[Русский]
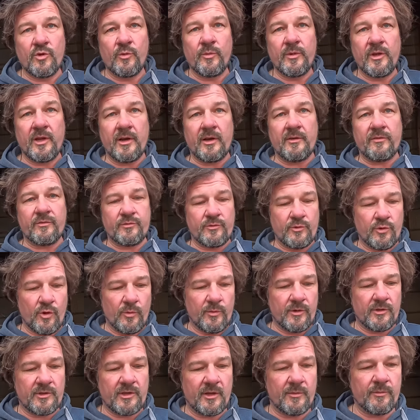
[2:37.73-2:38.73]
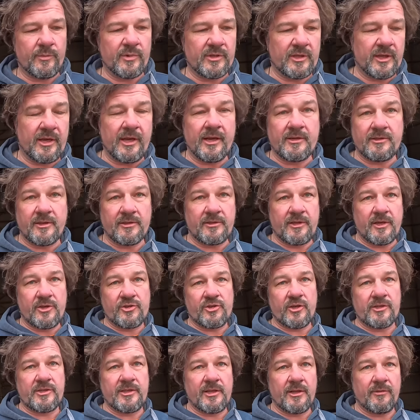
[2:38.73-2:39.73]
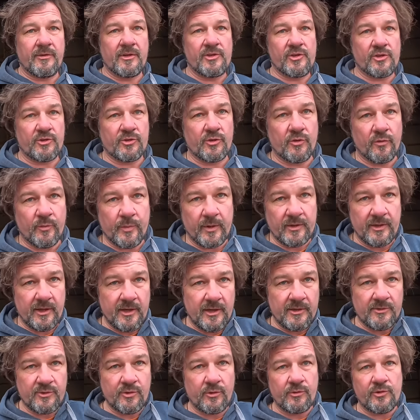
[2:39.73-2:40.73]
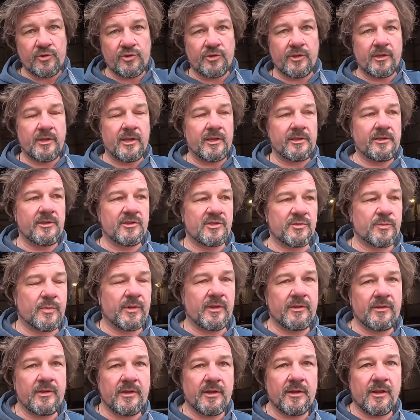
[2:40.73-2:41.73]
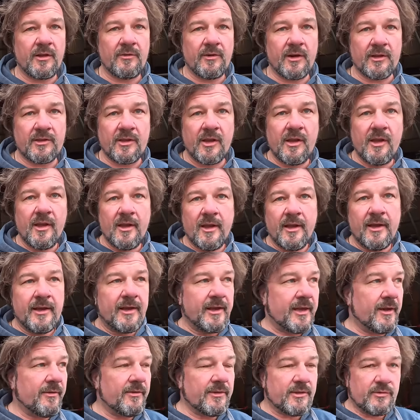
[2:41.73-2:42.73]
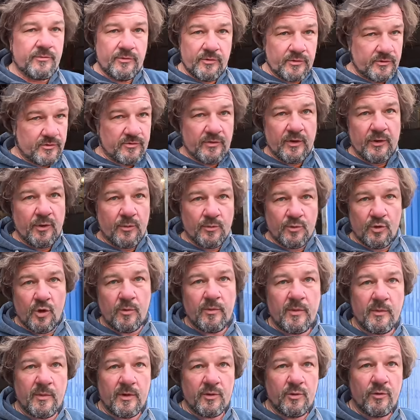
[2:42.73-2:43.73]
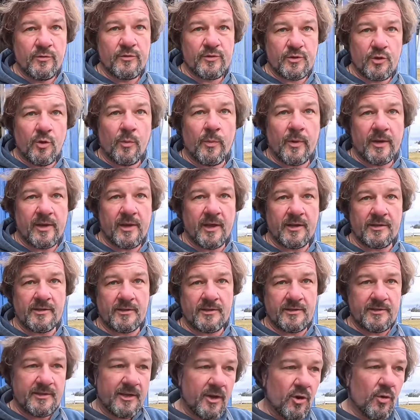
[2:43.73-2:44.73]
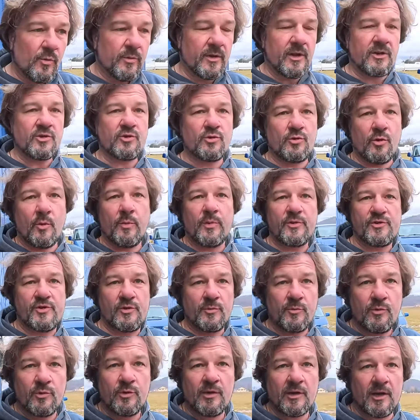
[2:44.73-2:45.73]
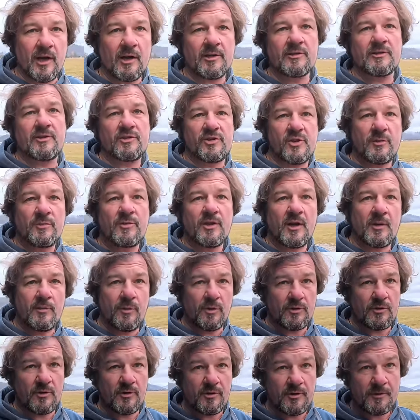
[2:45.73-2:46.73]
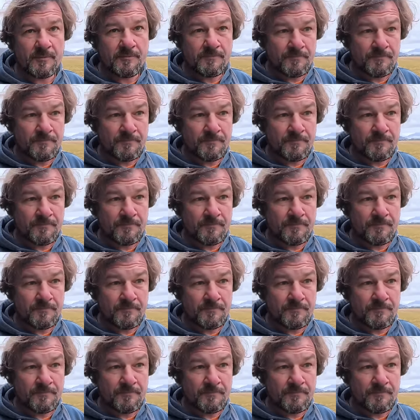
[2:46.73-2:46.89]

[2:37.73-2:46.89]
У меня в доме там батареек на 36 киловатт-часов, панель солнечная на 11,5 киловатт. я вот, вот в своем доме могу все понять, где у меня что, почему и как, зачем не работает.